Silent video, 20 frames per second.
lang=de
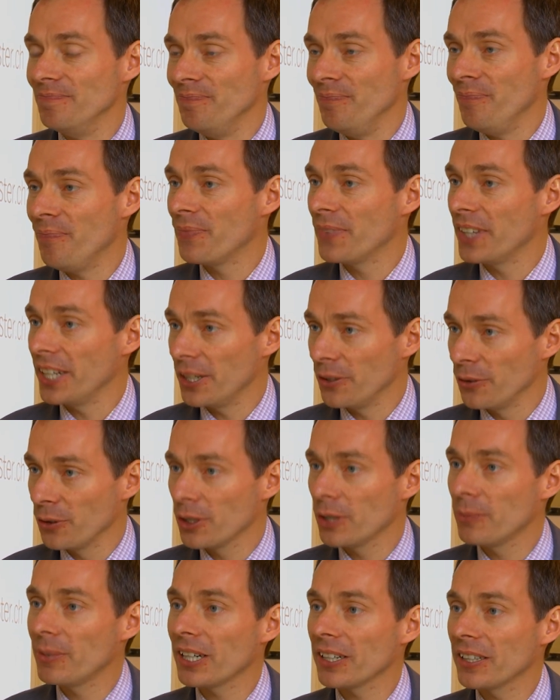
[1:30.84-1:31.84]
der
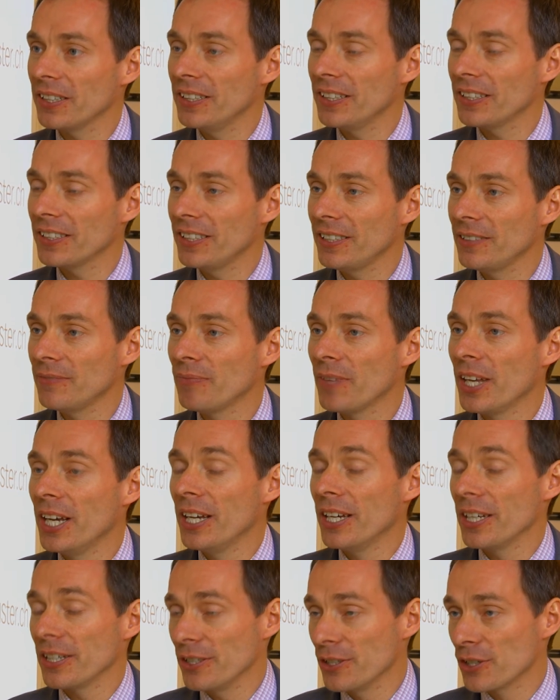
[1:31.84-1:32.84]
erneuerbaren Energien.
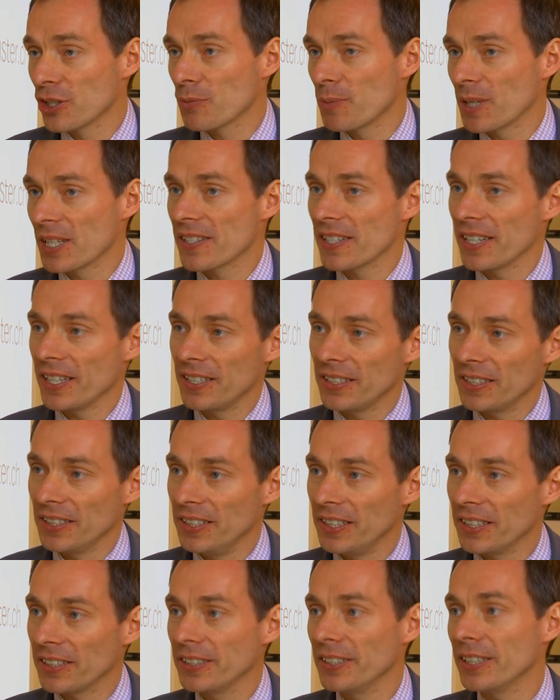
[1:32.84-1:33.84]
Hier speziell
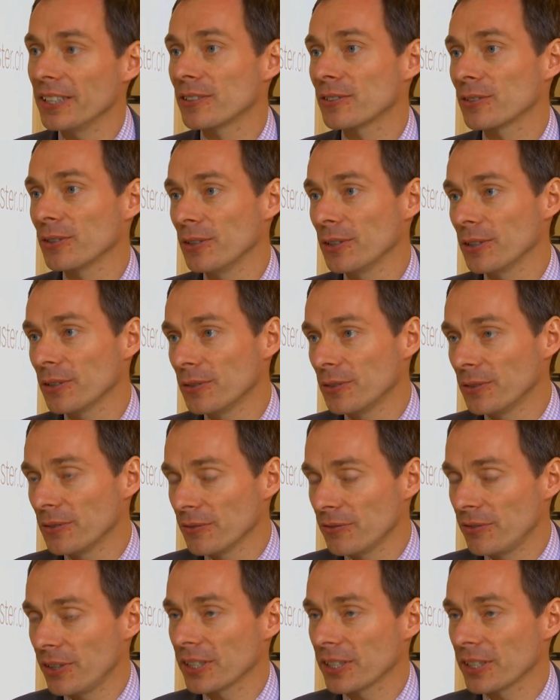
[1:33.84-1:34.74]
die Energieerzeugung,